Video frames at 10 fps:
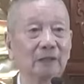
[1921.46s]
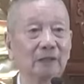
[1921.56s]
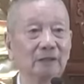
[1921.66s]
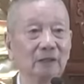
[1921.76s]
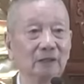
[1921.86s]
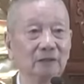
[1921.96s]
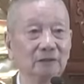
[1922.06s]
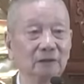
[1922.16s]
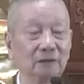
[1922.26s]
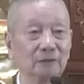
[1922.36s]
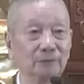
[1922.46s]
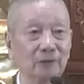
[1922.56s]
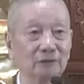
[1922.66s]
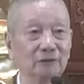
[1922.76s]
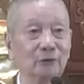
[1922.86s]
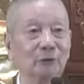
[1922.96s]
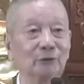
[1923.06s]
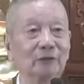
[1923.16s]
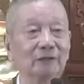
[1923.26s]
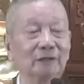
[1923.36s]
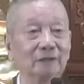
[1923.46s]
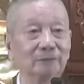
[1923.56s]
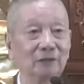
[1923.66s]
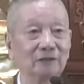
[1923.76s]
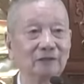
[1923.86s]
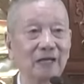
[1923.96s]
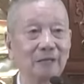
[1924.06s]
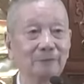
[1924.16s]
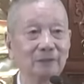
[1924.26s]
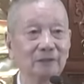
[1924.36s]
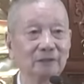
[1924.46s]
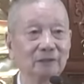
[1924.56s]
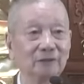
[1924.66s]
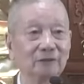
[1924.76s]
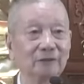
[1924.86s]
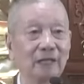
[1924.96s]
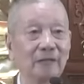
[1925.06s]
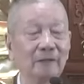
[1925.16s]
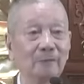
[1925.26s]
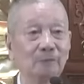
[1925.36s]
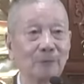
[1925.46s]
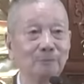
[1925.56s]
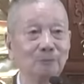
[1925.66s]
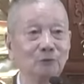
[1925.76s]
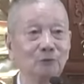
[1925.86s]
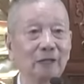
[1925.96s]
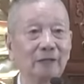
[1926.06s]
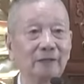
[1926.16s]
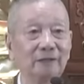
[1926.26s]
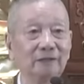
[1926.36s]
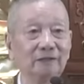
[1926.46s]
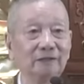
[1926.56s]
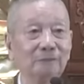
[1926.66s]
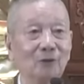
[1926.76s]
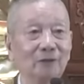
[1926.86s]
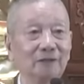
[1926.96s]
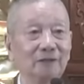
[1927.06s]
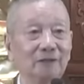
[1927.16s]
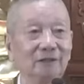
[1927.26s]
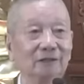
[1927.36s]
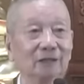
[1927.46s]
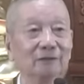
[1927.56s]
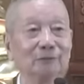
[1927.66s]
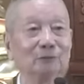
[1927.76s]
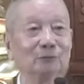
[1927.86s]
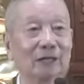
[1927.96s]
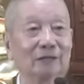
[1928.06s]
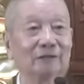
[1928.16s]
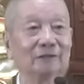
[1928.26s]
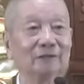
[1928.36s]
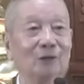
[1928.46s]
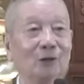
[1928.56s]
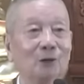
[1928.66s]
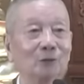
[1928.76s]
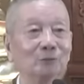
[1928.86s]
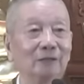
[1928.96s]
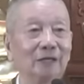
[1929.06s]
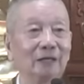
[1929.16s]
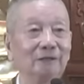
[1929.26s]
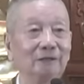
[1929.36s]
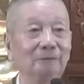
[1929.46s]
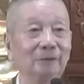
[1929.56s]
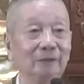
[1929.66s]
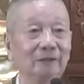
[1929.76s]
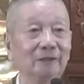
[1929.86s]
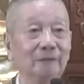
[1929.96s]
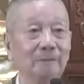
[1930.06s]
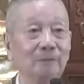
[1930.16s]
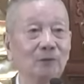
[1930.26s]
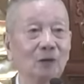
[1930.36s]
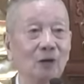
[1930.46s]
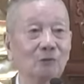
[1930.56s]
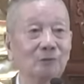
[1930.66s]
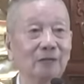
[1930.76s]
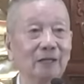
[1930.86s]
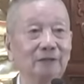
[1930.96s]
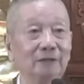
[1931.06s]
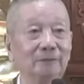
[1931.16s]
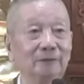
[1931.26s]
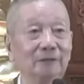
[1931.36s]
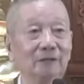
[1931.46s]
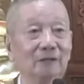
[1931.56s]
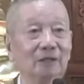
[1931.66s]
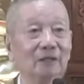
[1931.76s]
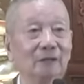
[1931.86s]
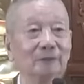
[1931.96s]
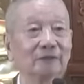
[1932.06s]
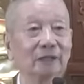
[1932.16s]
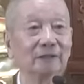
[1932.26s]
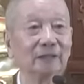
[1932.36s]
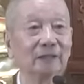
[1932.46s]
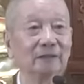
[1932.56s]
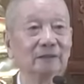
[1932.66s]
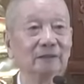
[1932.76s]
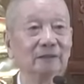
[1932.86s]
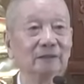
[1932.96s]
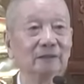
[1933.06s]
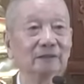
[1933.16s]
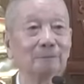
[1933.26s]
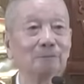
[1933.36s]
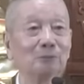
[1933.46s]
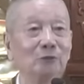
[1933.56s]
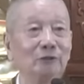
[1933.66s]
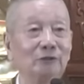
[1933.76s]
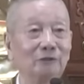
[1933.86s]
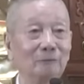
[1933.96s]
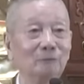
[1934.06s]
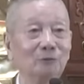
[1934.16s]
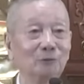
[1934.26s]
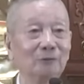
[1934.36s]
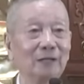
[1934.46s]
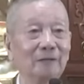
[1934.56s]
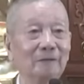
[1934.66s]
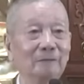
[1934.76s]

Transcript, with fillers: Ta nên nhờ tới Phật rồi cho nên Phật gia bị tới cho ta Tâm chúng ta yên thì mọi người tới với chúng ta đó Họ cũng được hai chữ bình yên họ cũng được hai chữ bình yên cho nên họ mới sanh ra cái tâm quý trọng chúng ta